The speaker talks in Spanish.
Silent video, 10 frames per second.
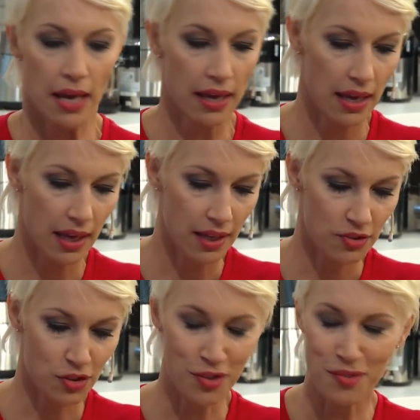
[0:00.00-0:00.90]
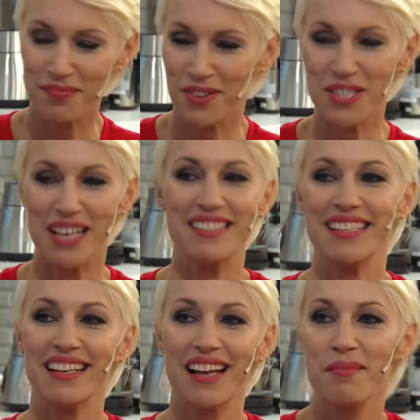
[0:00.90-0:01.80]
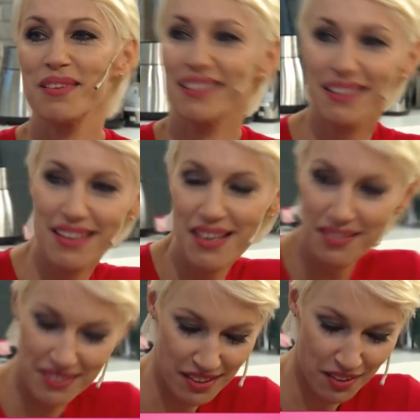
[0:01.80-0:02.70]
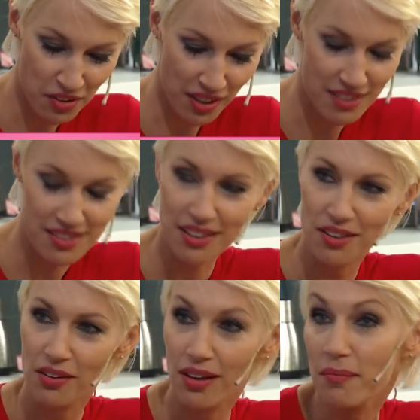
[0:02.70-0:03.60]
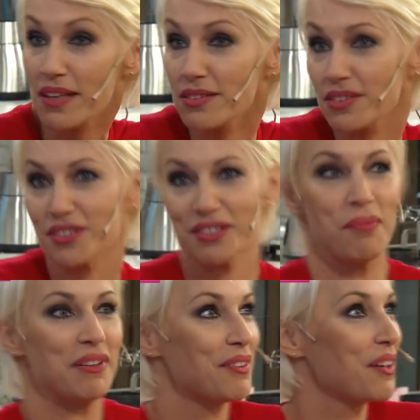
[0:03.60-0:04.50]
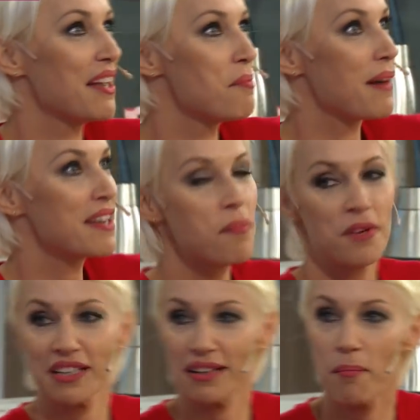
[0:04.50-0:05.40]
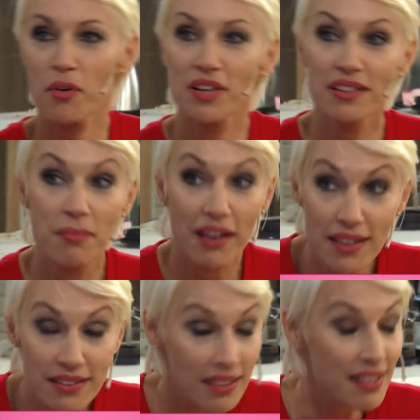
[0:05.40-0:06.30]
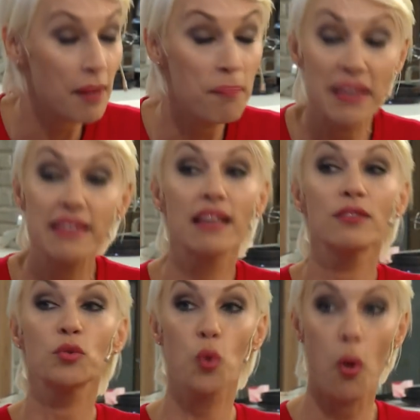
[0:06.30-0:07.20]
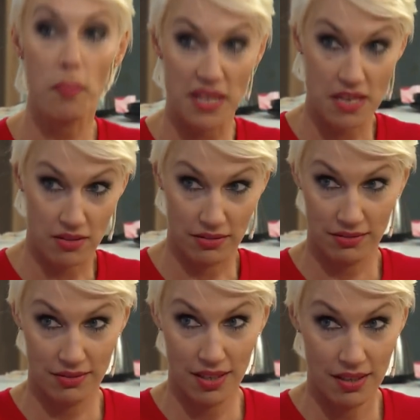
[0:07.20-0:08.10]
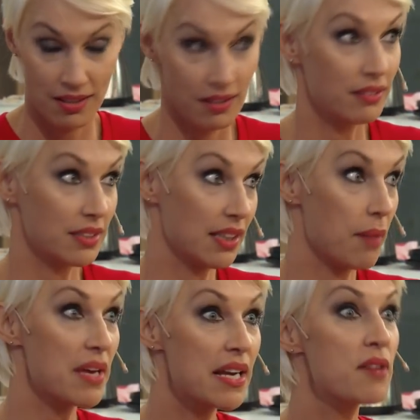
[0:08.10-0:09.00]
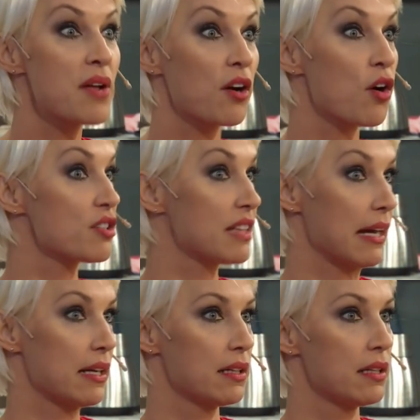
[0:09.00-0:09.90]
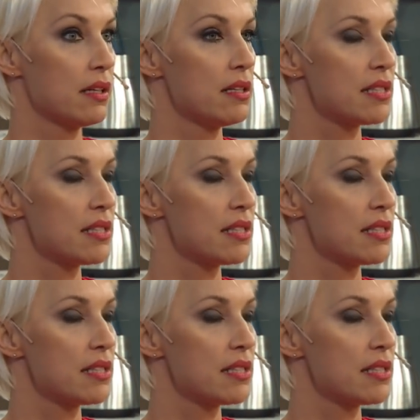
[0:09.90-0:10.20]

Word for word: Eh, yo no, o sea, si realmente tengo que decir lo que pienso, o sea, tengo que ir al país porque tampoco en este país te respetan tu opinión. Mm. O sea, también hay una cosa. Se mezcla todo.